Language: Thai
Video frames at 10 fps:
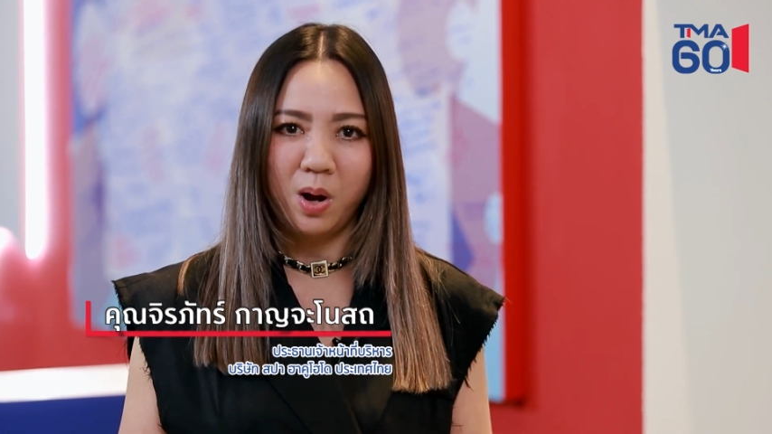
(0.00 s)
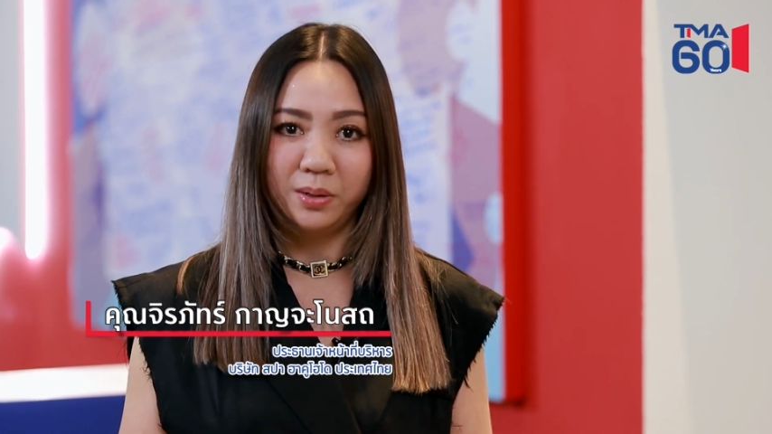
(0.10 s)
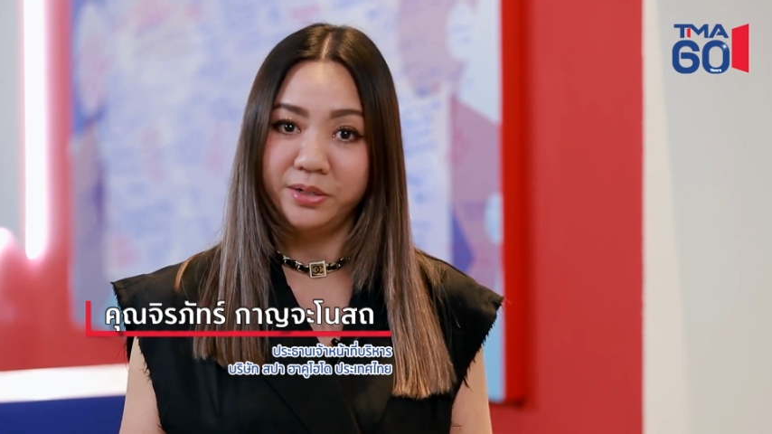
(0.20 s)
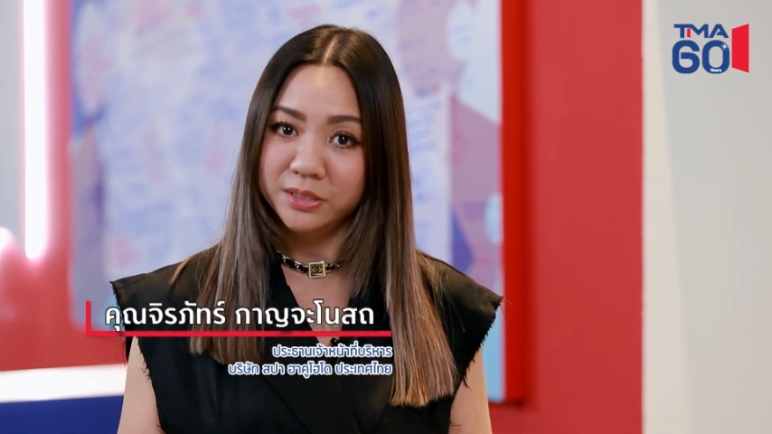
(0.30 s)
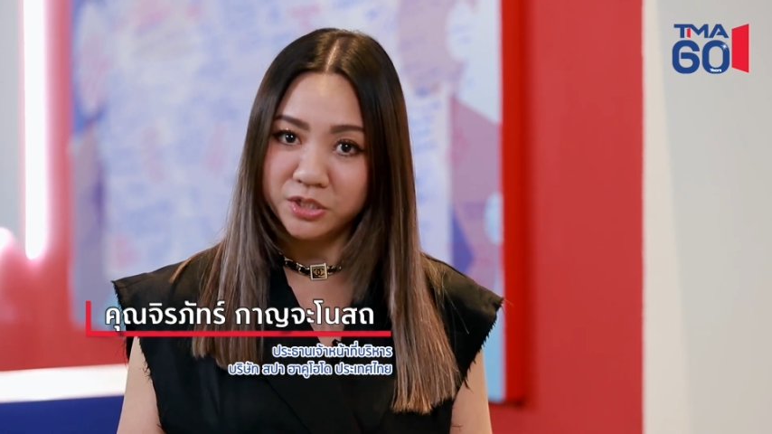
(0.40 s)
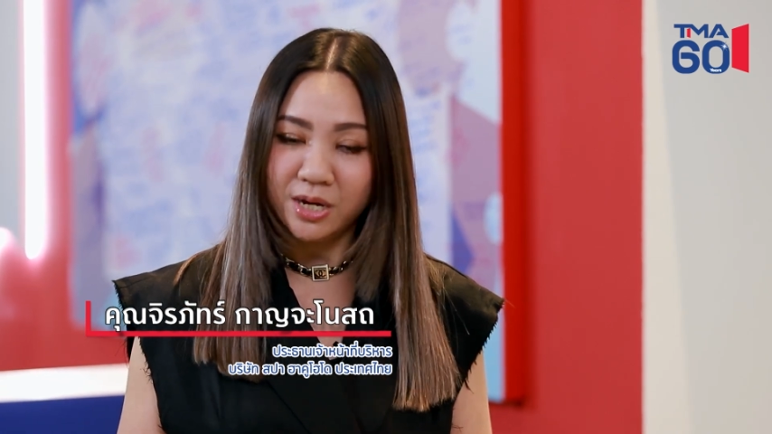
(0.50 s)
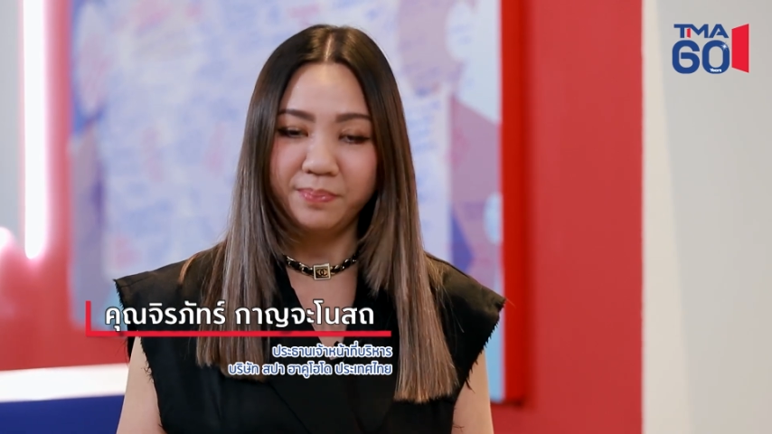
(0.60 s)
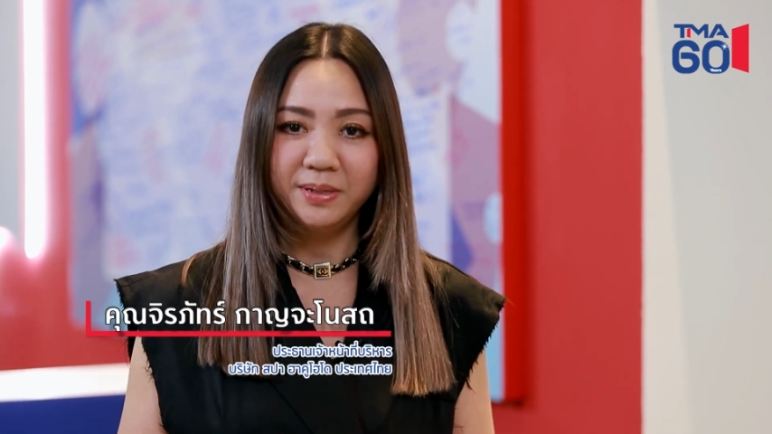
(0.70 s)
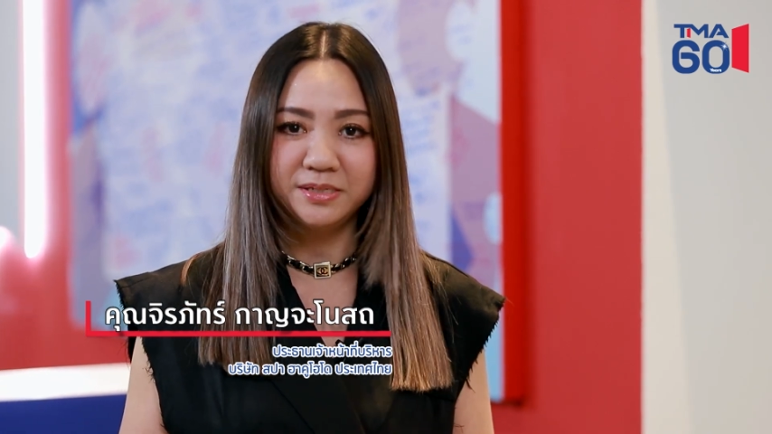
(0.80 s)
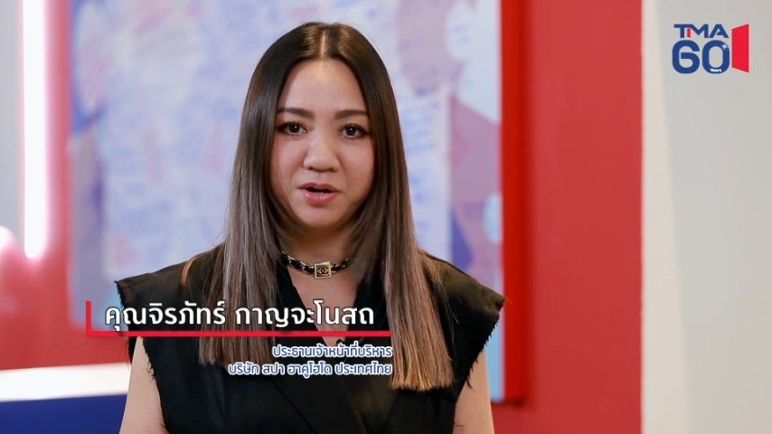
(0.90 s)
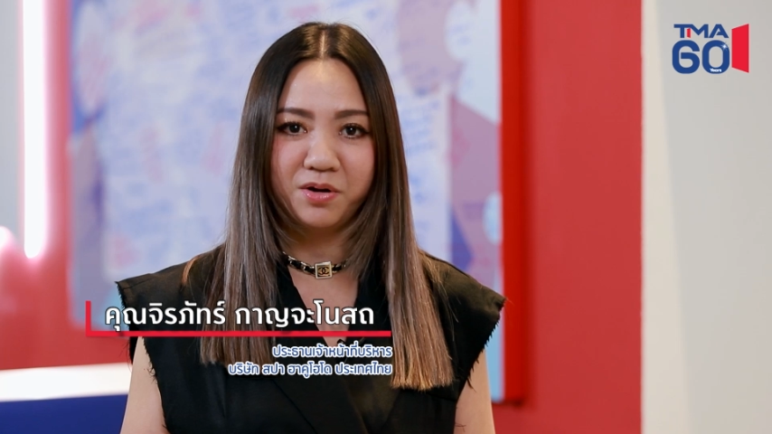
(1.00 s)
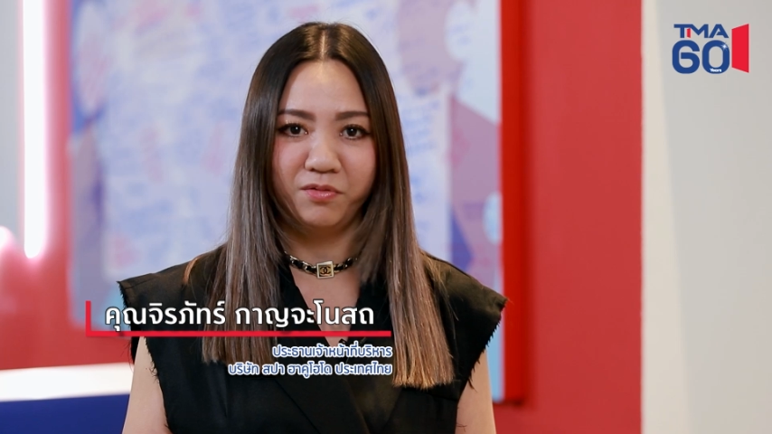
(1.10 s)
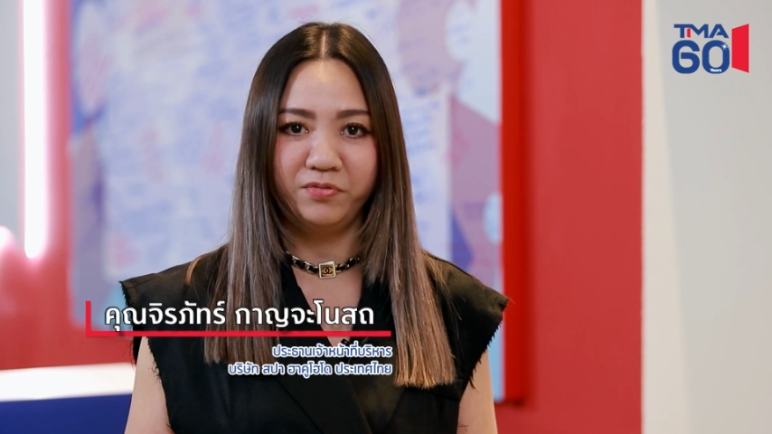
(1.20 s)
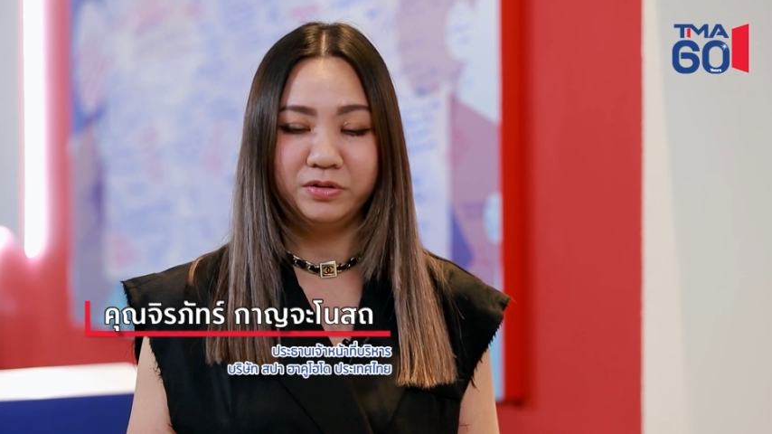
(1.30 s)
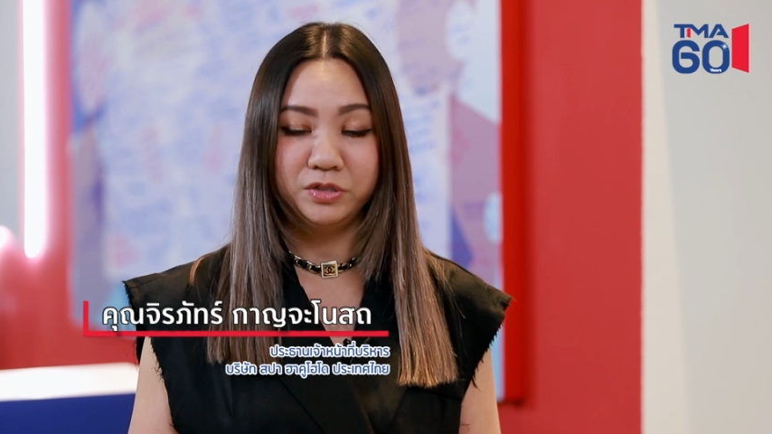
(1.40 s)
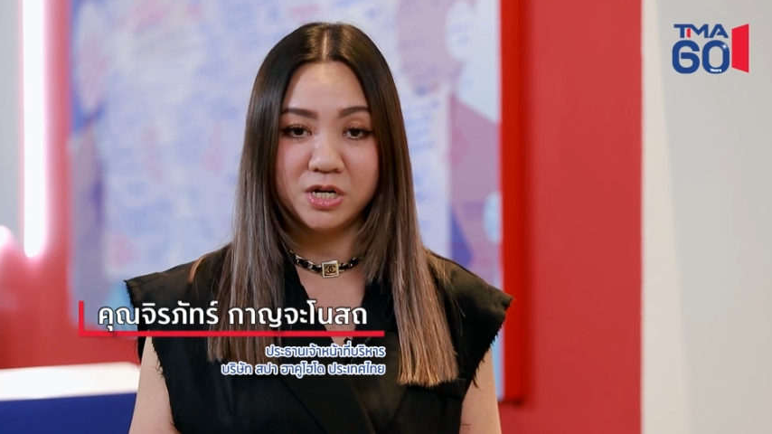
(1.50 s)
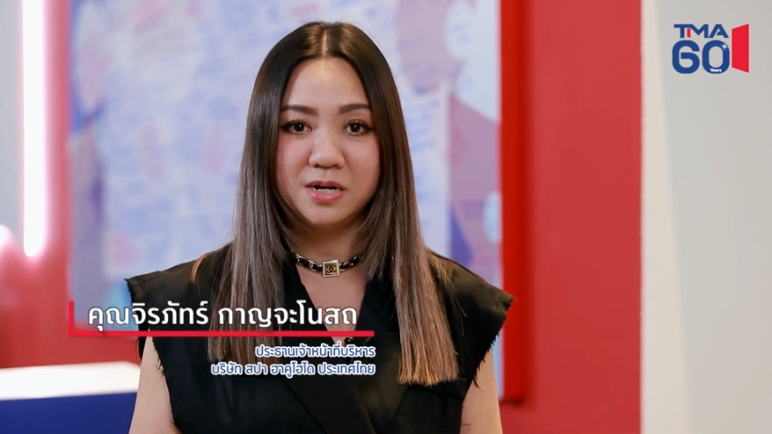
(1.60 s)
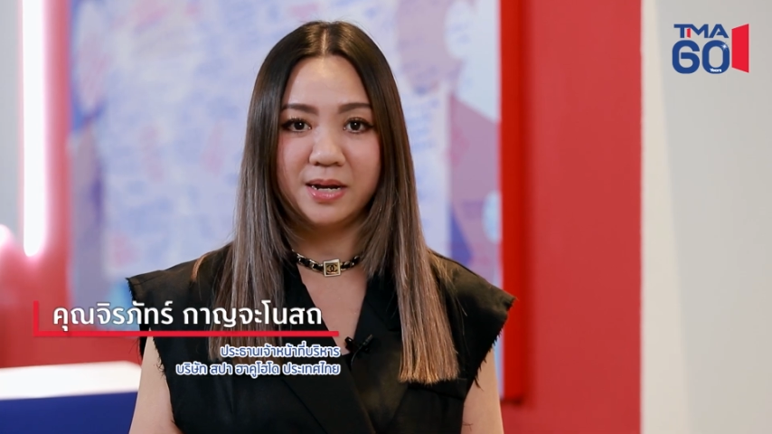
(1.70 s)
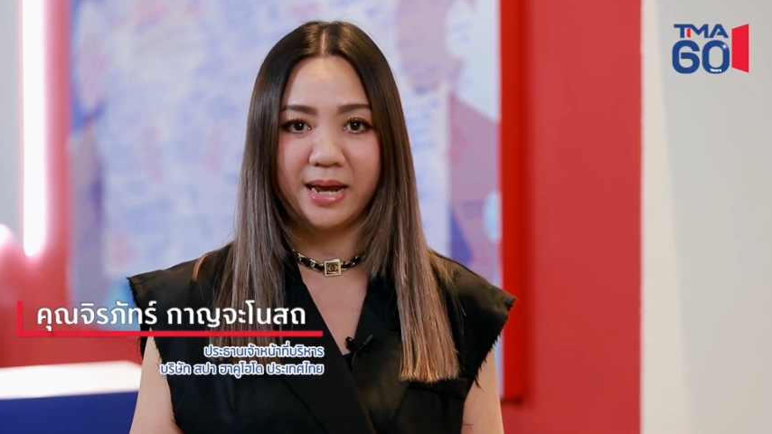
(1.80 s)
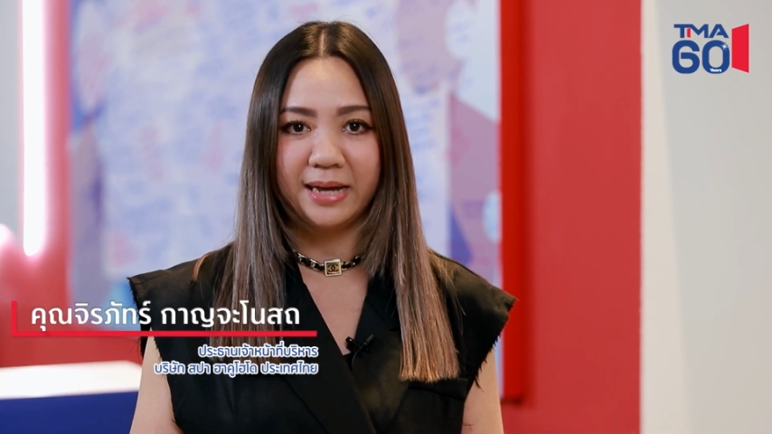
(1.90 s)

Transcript: ของ leadership ในเชิงของ future